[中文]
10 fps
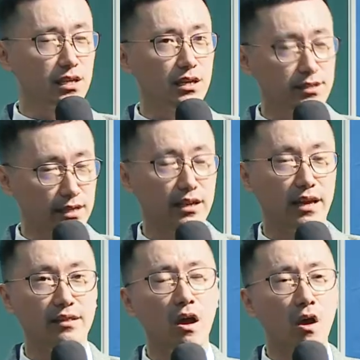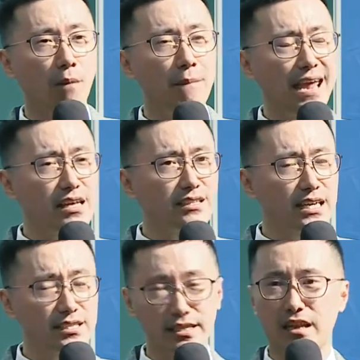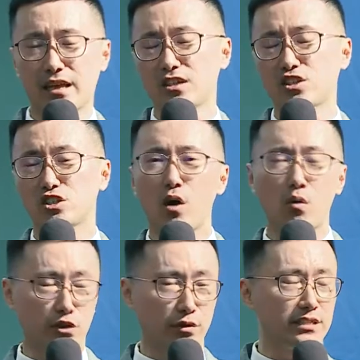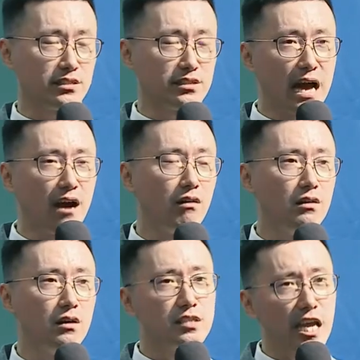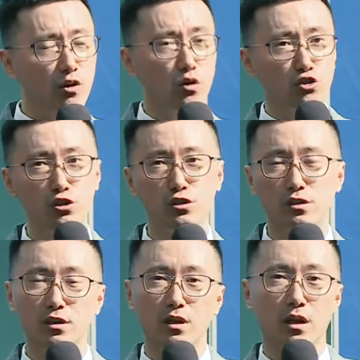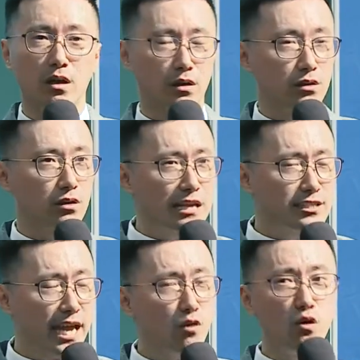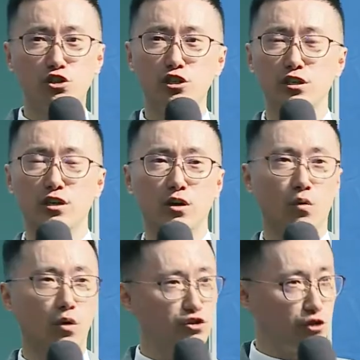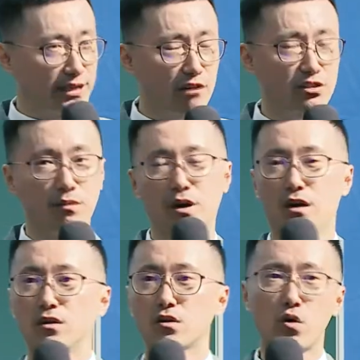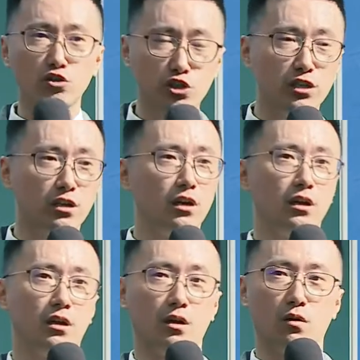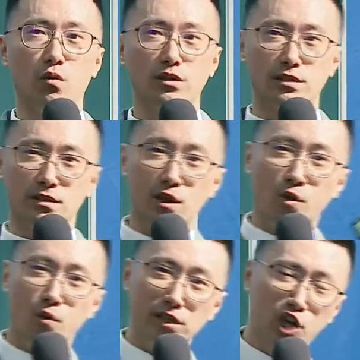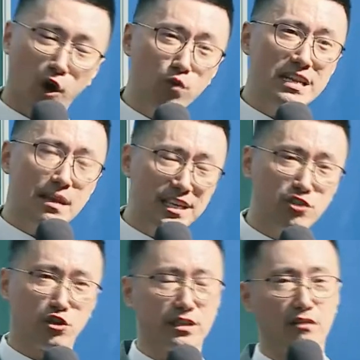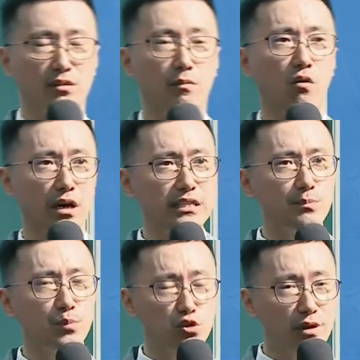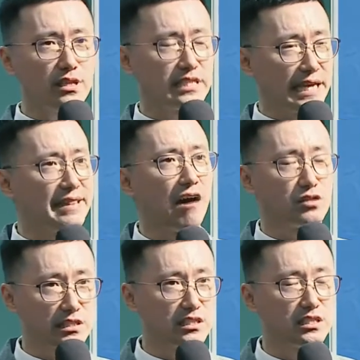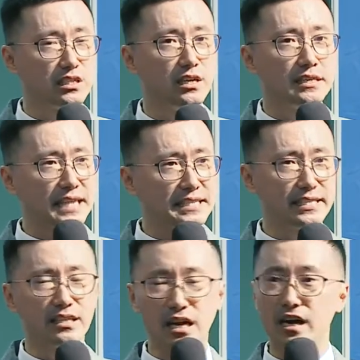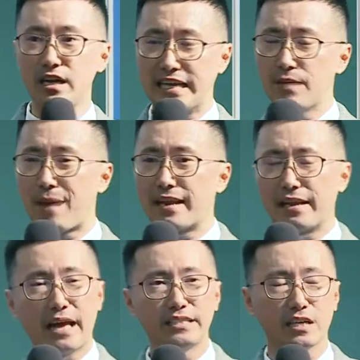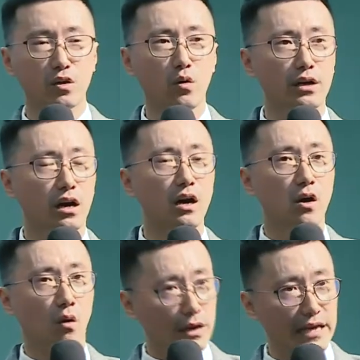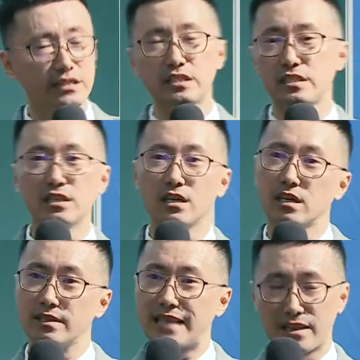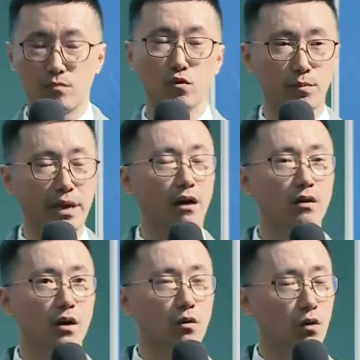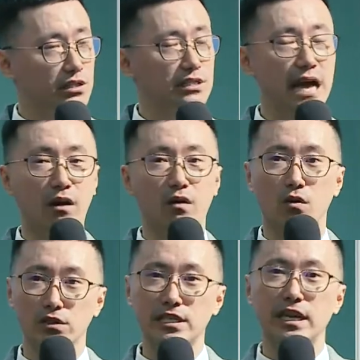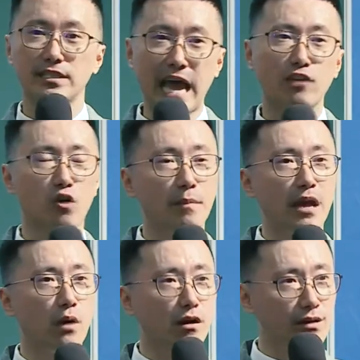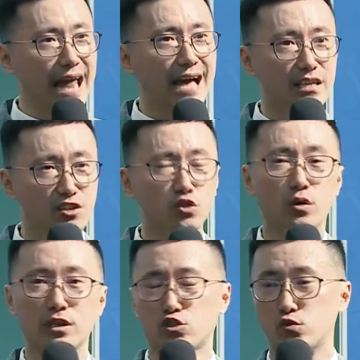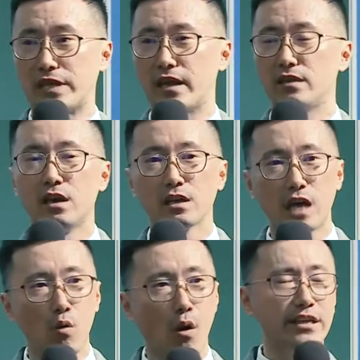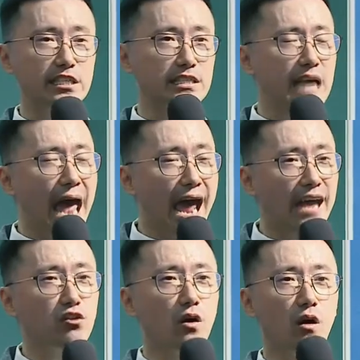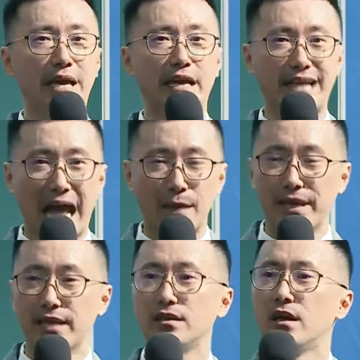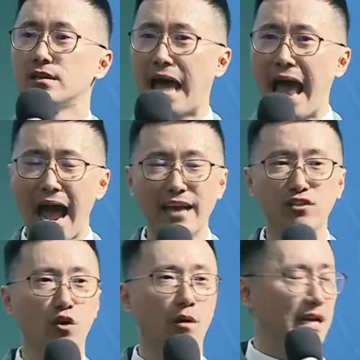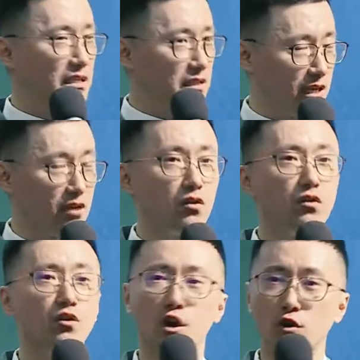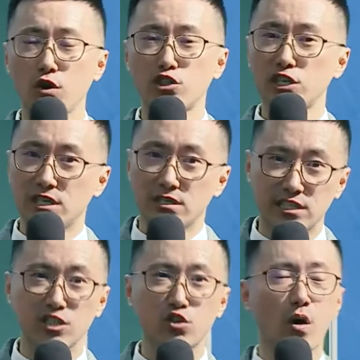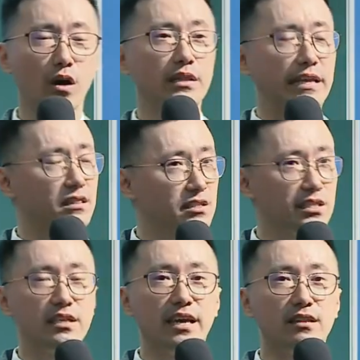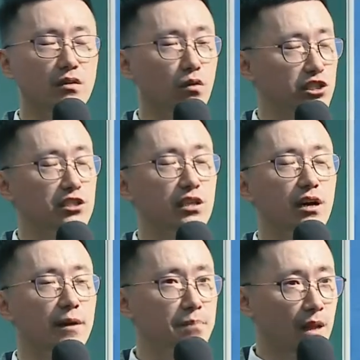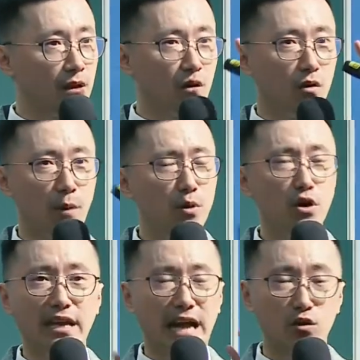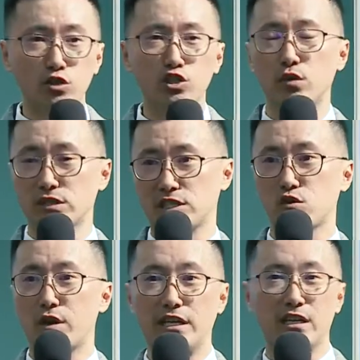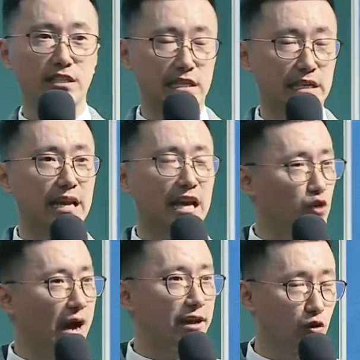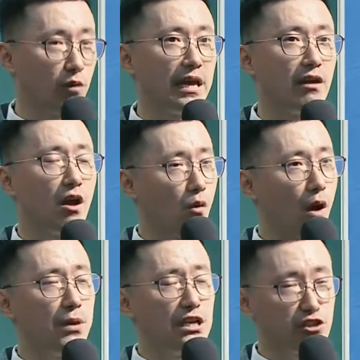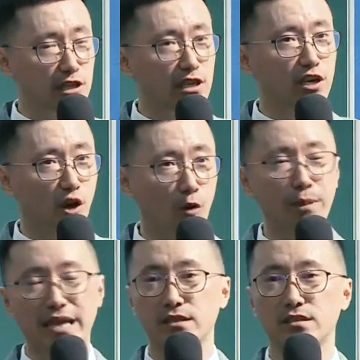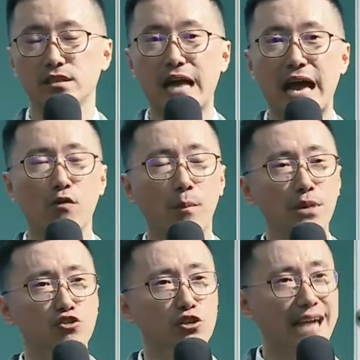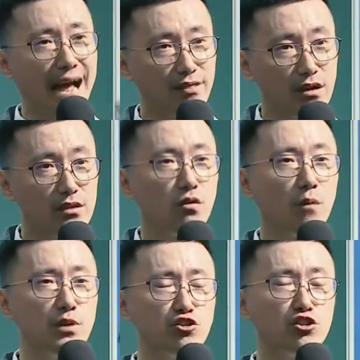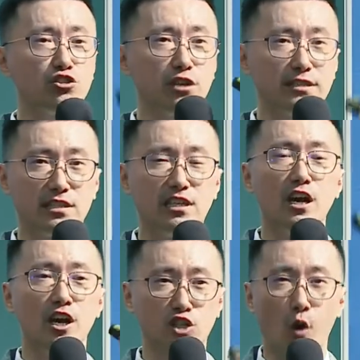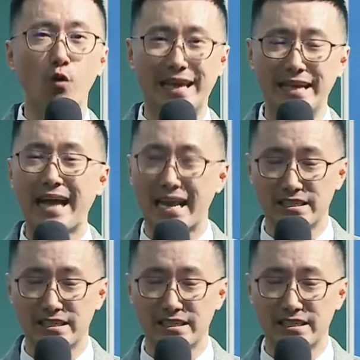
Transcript: 个新年，我每一年在新年的时候，我都会思考，在过去，在过去我学到什么？过去我。我从里面学到什么？我一直不断的检讨自己。在新的二零一八年来讲的话呢，我给自己一个更大的目标。我知道，我今天在爱多美，我要让更多的组员跟我一起在爱多美改变，在爱多美成功。过去十多年的经验，我记得，我不可以拿过去我十多年的经验来做爱多美，我必须空杯的心态，我必须感恩，我必须学习，从零开